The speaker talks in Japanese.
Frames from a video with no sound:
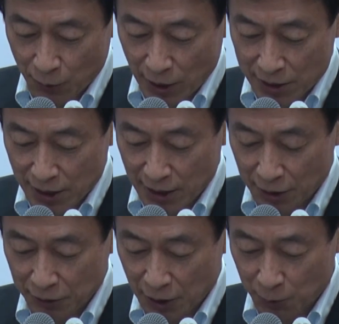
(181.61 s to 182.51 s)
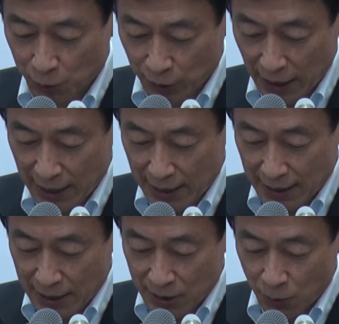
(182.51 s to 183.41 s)
の感染拡大の下で、
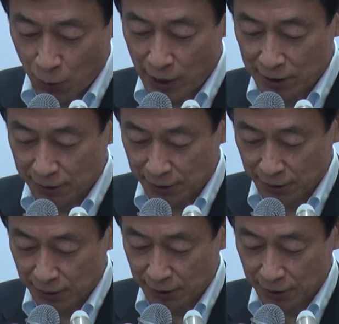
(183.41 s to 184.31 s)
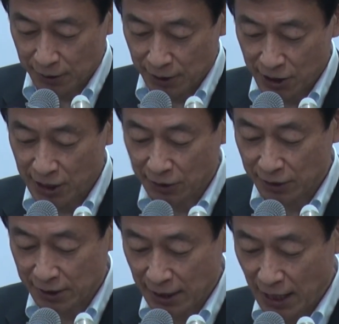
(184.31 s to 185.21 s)
創薬、新
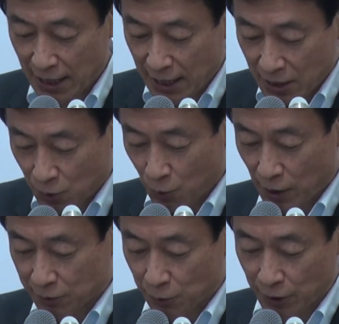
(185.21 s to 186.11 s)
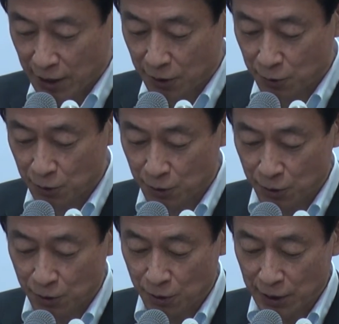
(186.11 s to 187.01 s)
薬ですね、創薬の研
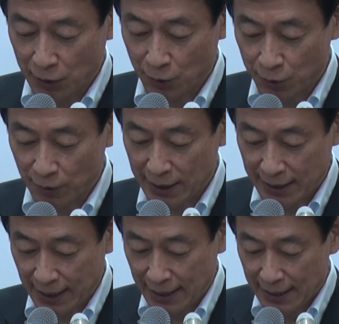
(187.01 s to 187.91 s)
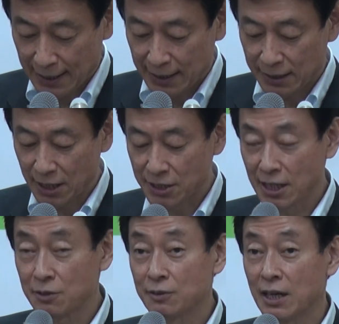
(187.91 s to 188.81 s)
究などに加えて、
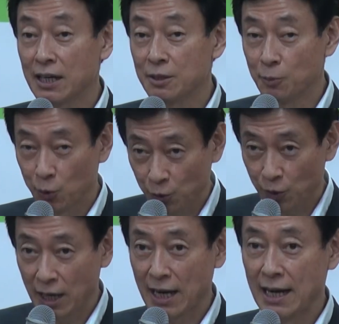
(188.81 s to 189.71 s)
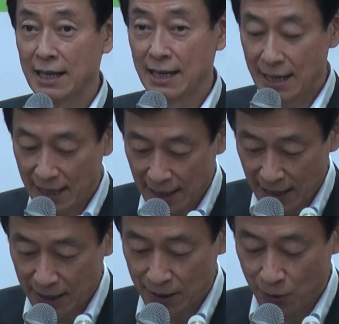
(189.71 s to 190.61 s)
デジタル化、リモート化、
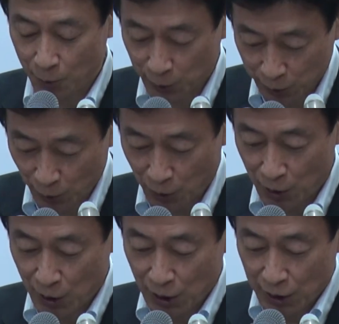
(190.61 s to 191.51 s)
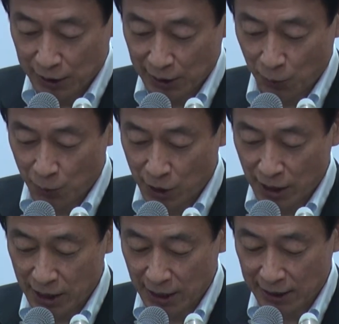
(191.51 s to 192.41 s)
AI、ロボットなどの
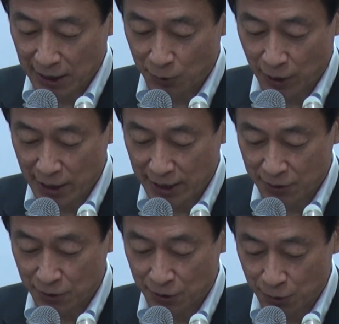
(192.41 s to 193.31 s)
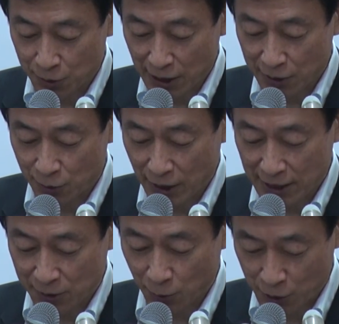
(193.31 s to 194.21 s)
社会課題の解決に資する研究
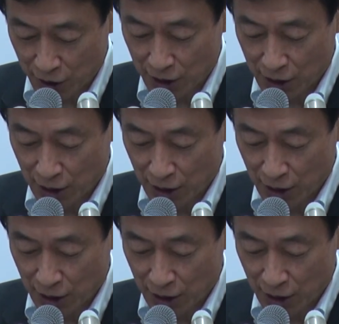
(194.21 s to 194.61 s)
開発投資、